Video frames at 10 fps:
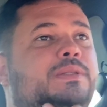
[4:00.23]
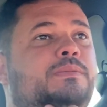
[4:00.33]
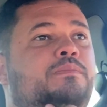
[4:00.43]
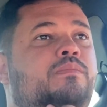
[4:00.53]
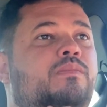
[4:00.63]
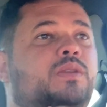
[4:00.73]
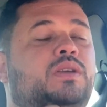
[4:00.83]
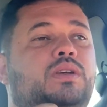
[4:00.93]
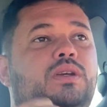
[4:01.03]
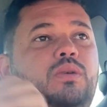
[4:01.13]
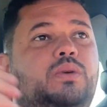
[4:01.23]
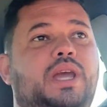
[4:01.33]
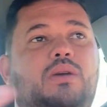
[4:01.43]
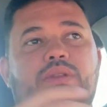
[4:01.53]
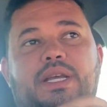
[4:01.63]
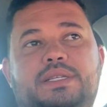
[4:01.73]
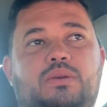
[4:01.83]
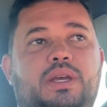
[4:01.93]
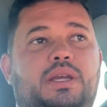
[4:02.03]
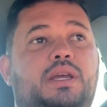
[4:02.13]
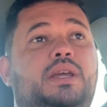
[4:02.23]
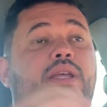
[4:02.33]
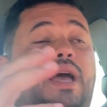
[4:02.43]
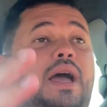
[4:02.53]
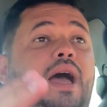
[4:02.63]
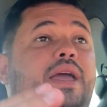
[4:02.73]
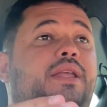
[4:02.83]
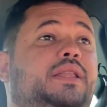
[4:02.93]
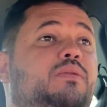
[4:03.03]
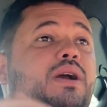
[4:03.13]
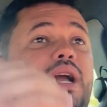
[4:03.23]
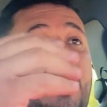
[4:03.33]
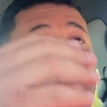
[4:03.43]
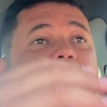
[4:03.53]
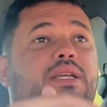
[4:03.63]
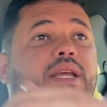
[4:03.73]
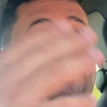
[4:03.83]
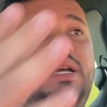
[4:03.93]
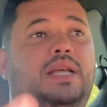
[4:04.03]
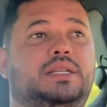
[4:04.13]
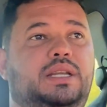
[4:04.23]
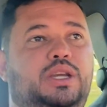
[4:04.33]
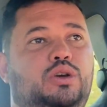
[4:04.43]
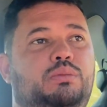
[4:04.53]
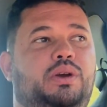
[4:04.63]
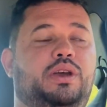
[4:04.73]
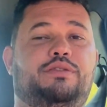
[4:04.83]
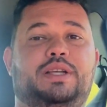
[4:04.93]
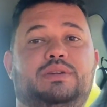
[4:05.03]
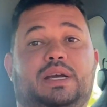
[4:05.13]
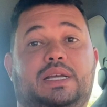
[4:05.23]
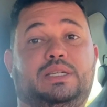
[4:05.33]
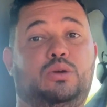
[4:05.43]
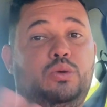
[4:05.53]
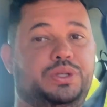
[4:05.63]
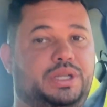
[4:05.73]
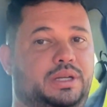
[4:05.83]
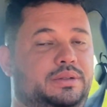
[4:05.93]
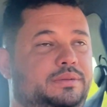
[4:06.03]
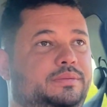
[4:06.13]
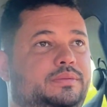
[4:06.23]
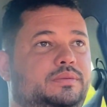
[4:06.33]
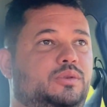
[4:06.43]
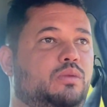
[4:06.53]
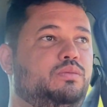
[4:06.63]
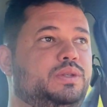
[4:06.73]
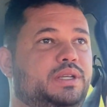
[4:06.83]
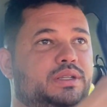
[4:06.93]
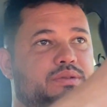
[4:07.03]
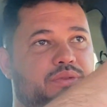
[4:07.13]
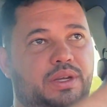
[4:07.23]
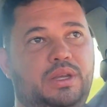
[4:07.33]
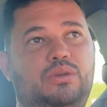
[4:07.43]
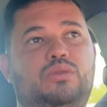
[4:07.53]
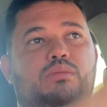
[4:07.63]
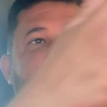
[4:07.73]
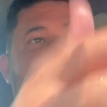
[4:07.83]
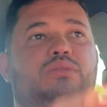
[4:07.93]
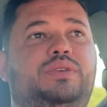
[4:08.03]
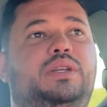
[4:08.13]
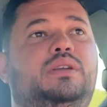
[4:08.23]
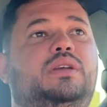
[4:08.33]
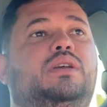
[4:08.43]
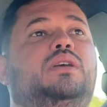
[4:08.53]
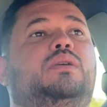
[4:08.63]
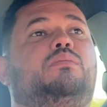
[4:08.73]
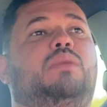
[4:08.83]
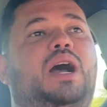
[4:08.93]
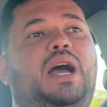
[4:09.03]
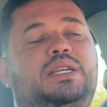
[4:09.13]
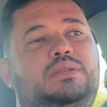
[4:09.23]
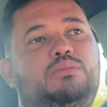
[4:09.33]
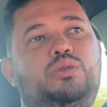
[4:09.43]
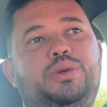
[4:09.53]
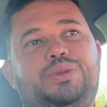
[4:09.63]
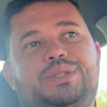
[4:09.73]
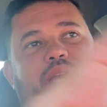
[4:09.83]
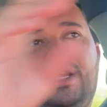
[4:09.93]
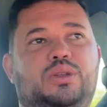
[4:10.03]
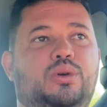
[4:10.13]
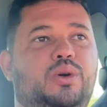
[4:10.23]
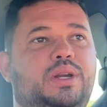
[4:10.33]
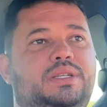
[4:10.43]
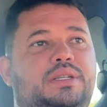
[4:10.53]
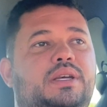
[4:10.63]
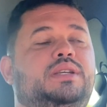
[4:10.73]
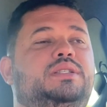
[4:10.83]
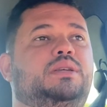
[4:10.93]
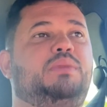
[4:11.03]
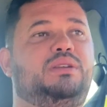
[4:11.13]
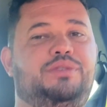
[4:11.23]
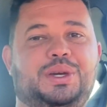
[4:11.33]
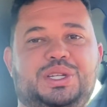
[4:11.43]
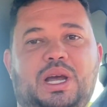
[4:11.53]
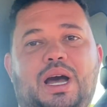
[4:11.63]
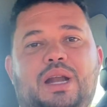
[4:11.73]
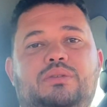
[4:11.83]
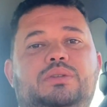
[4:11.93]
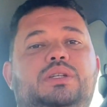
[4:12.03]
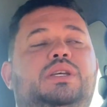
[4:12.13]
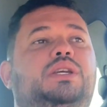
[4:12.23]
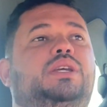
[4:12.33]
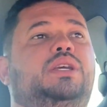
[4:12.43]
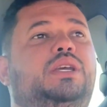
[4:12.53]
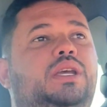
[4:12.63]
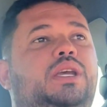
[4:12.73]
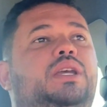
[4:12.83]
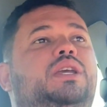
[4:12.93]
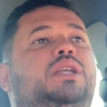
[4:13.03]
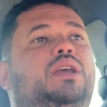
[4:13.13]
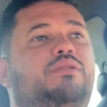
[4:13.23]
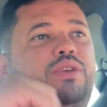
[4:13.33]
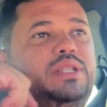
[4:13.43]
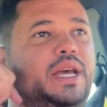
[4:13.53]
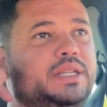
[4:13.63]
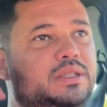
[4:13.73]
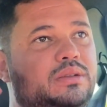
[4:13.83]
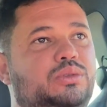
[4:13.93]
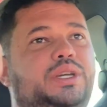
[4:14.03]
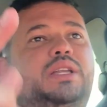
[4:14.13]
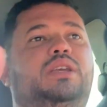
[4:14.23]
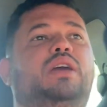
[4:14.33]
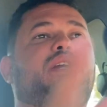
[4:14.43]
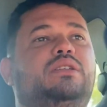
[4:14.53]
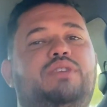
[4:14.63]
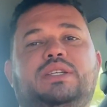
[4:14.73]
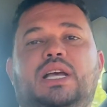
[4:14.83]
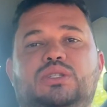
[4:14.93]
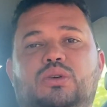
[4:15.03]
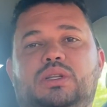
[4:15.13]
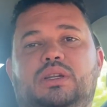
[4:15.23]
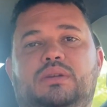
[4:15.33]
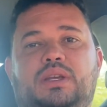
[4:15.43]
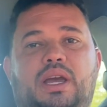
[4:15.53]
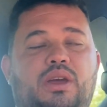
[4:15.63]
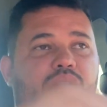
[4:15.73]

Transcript: O que acontece é o quê? Aí tem uma casa que nessa casa de Ilma Eu ia fazer uma casa rústica Como vocês viram no começo do vídeo Mas muitos seguidores Se manifestaram E queria que fizesse do jeito que a gente faz as outras Que aí ia